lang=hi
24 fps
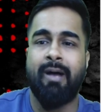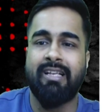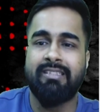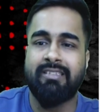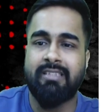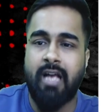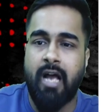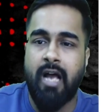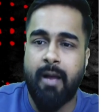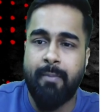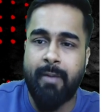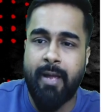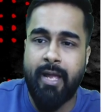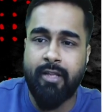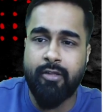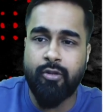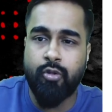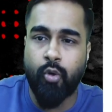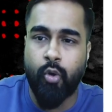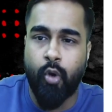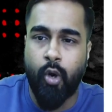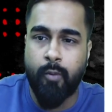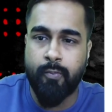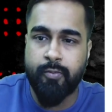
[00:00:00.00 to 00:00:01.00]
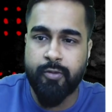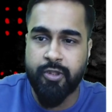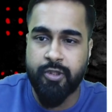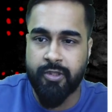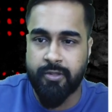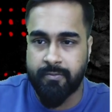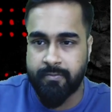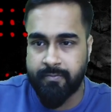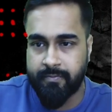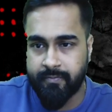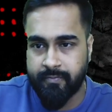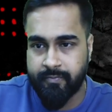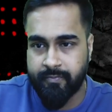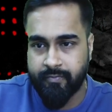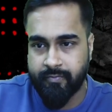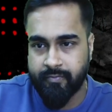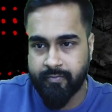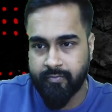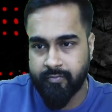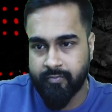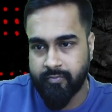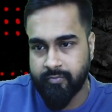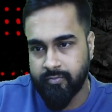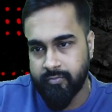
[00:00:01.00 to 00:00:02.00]
पास अब है दो ऑप्शन
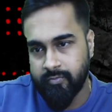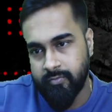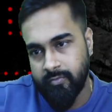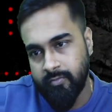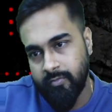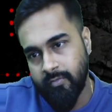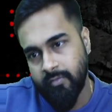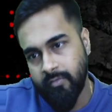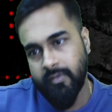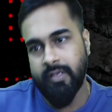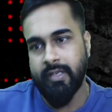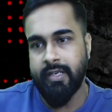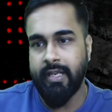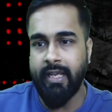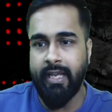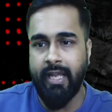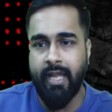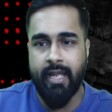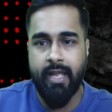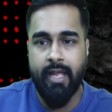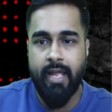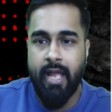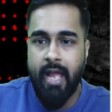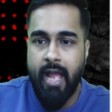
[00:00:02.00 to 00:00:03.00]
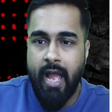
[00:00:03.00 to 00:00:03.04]
ठीक है